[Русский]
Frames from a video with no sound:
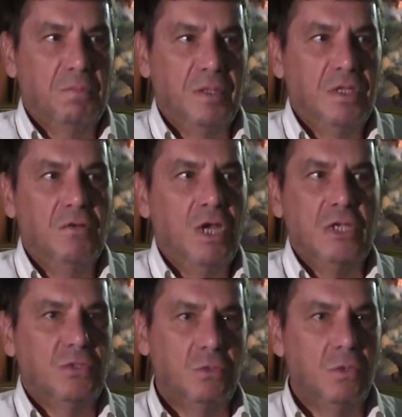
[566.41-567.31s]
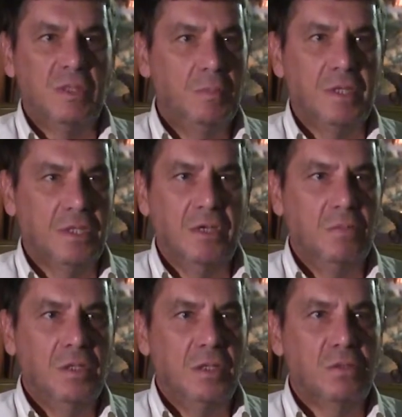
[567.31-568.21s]
предъявляю свое экспертное
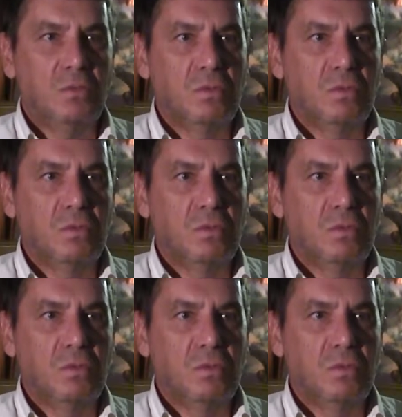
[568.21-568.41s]
мнение,